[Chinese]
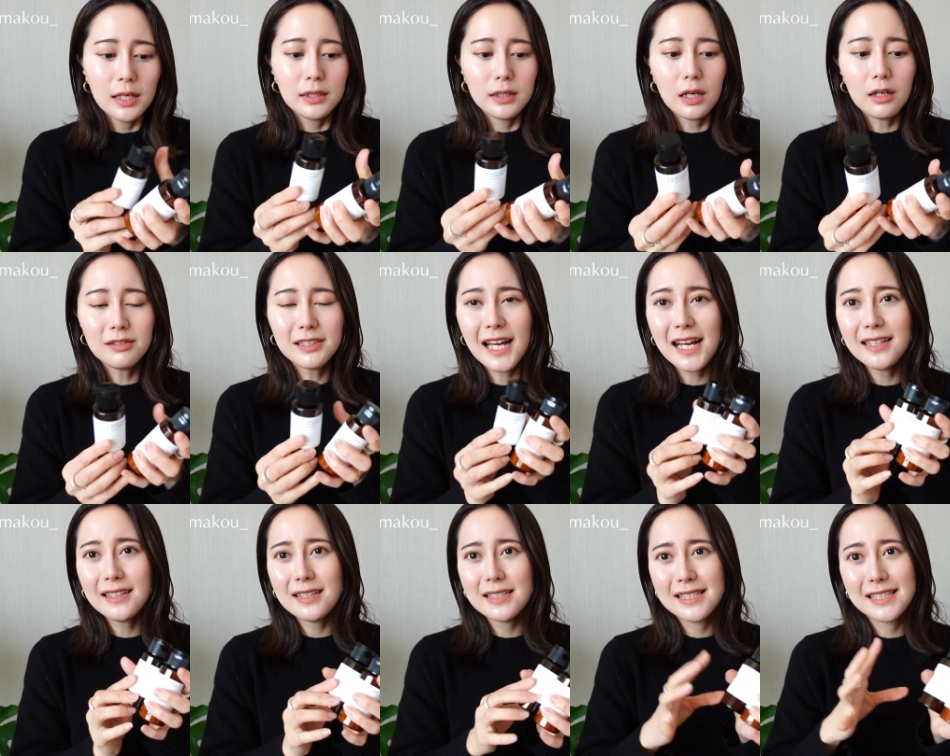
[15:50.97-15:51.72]
然后
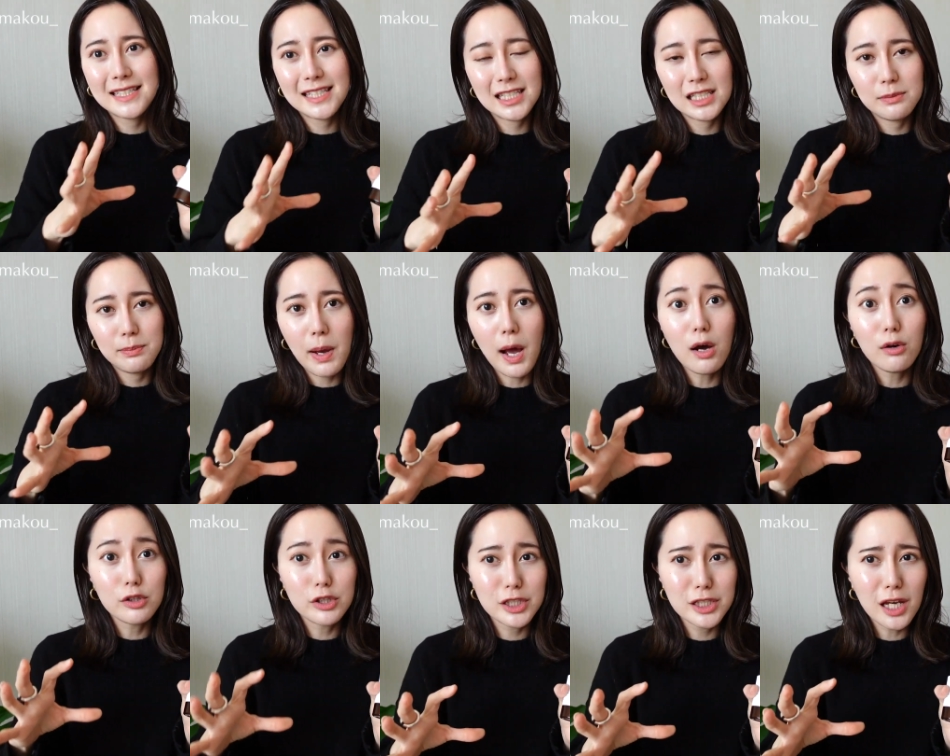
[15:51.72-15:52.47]
它的起
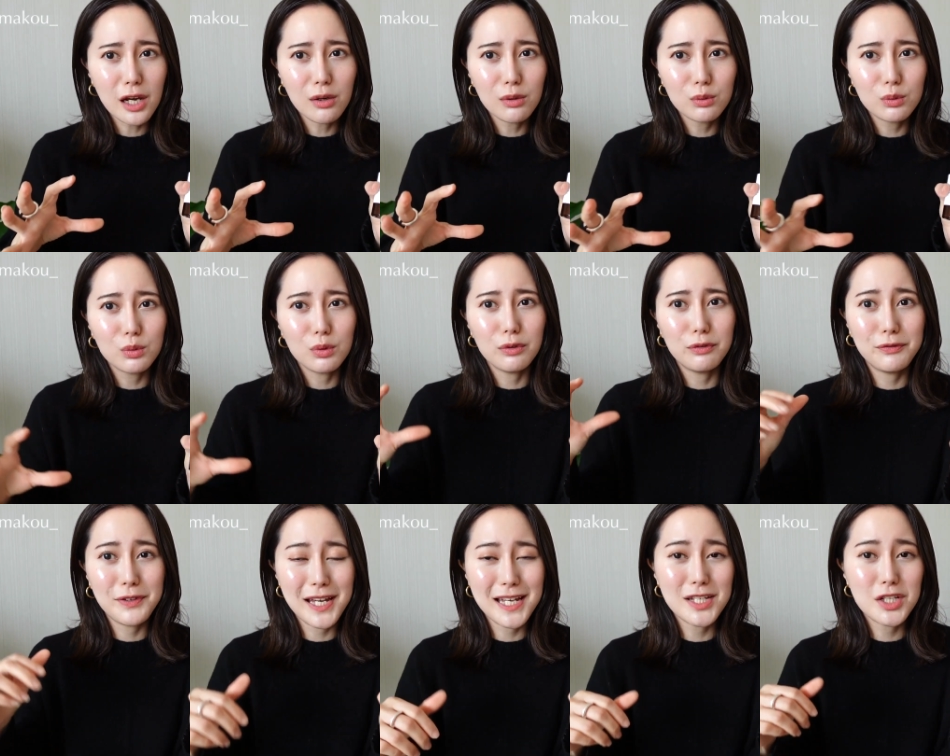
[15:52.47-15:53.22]
泡效果
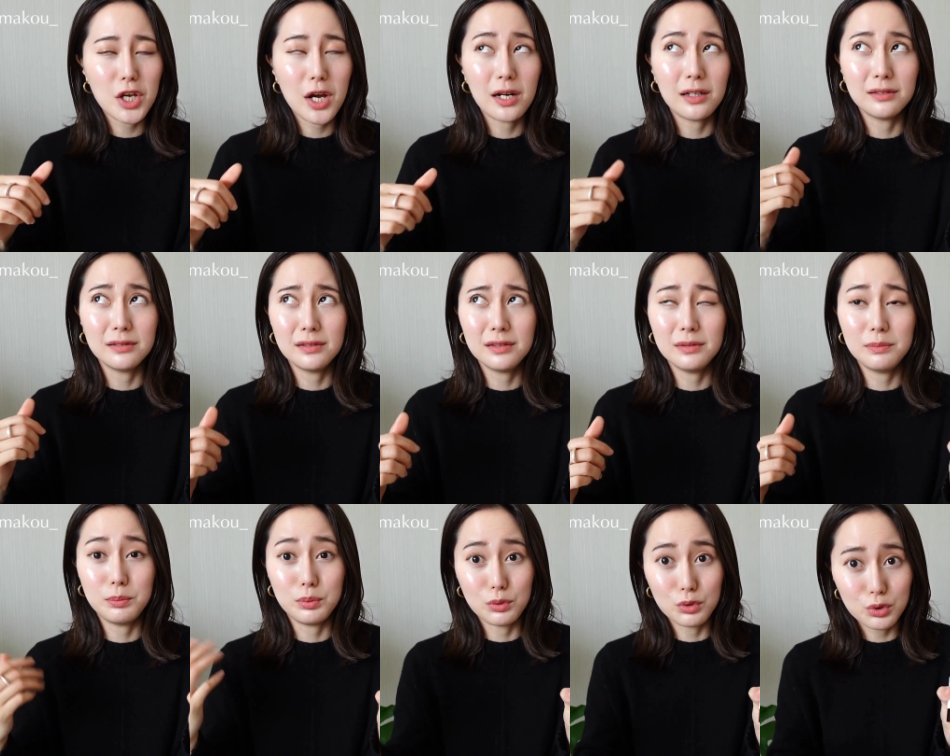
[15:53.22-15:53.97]
非常的
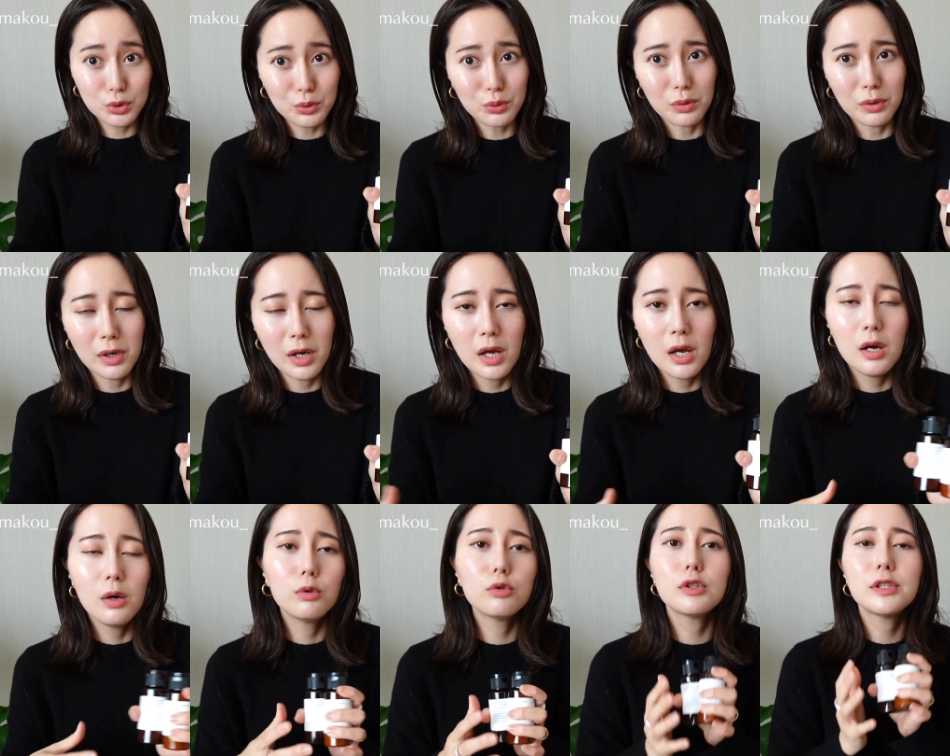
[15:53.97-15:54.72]
不错，
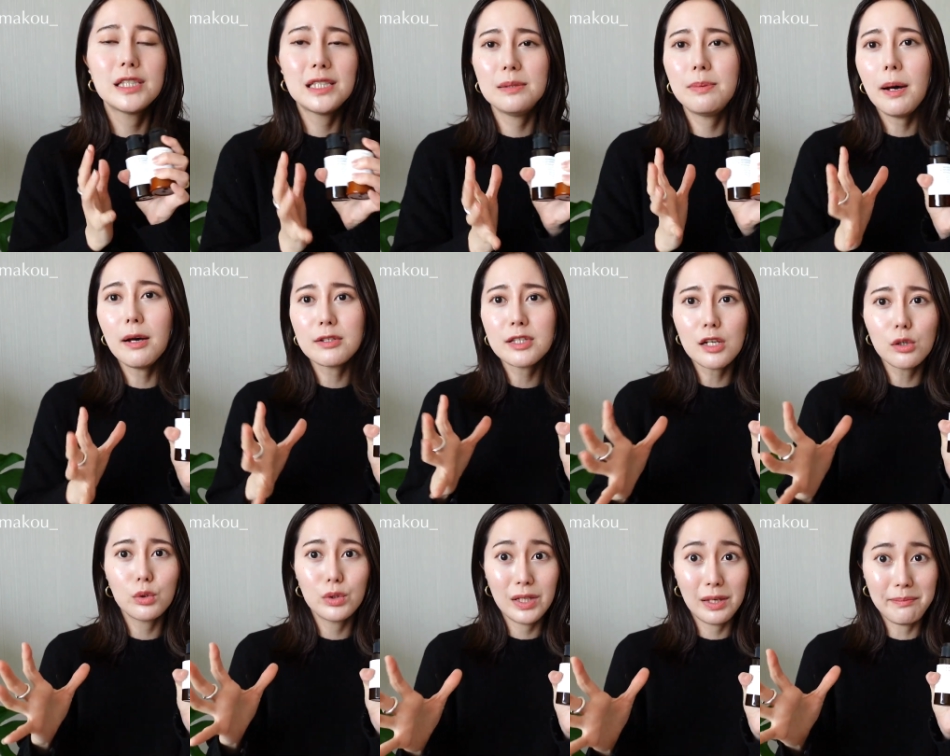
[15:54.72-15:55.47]
我觉得起泡
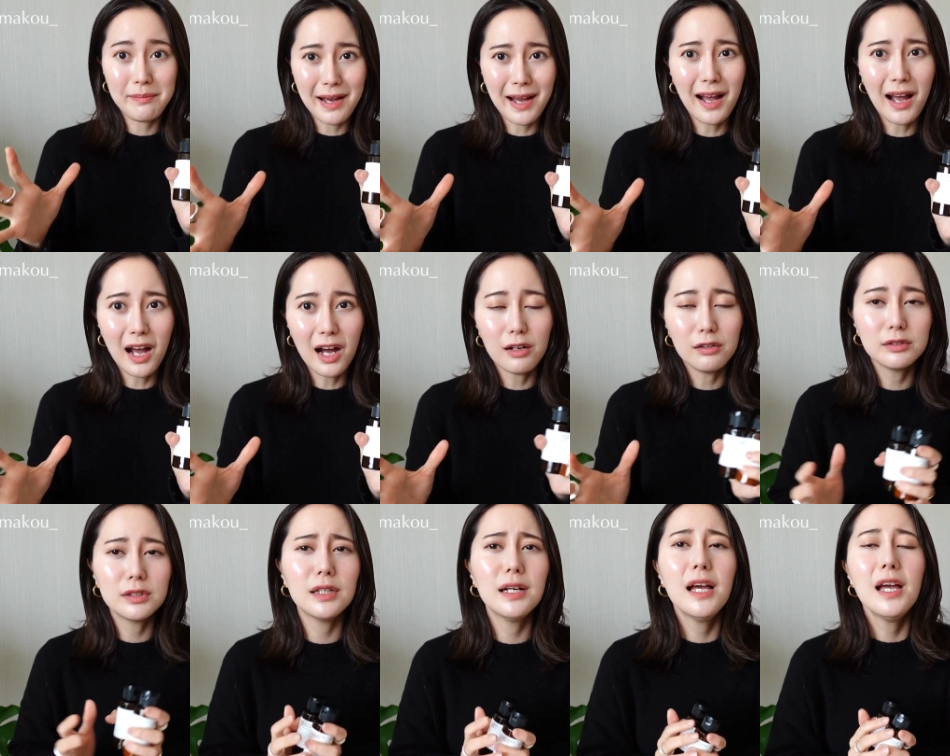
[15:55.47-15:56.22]
效果也蛮
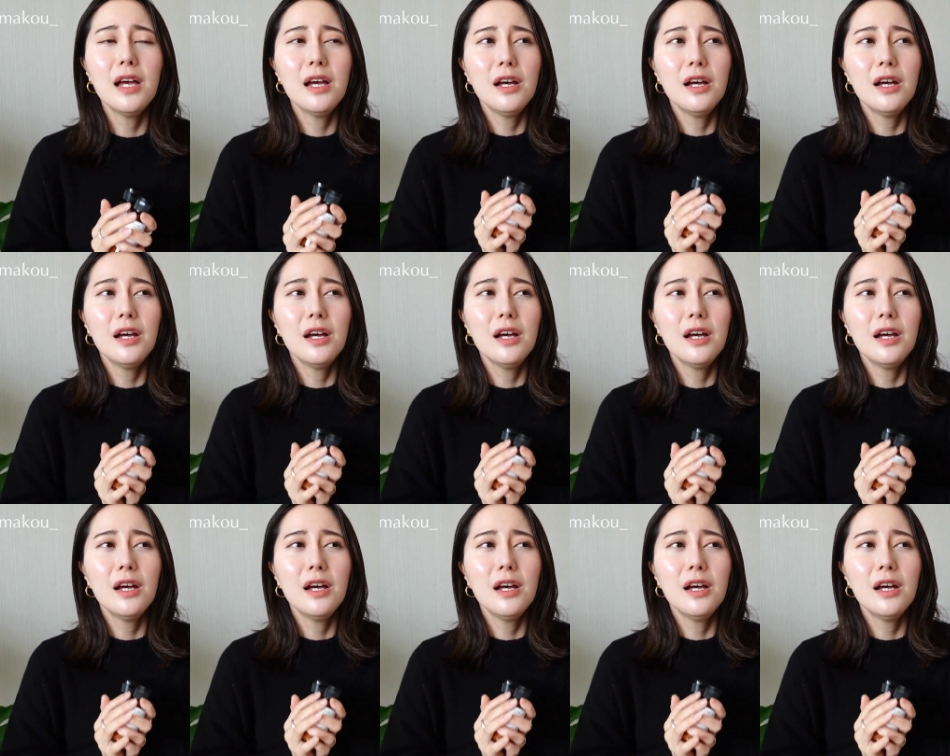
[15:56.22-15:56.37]
好的。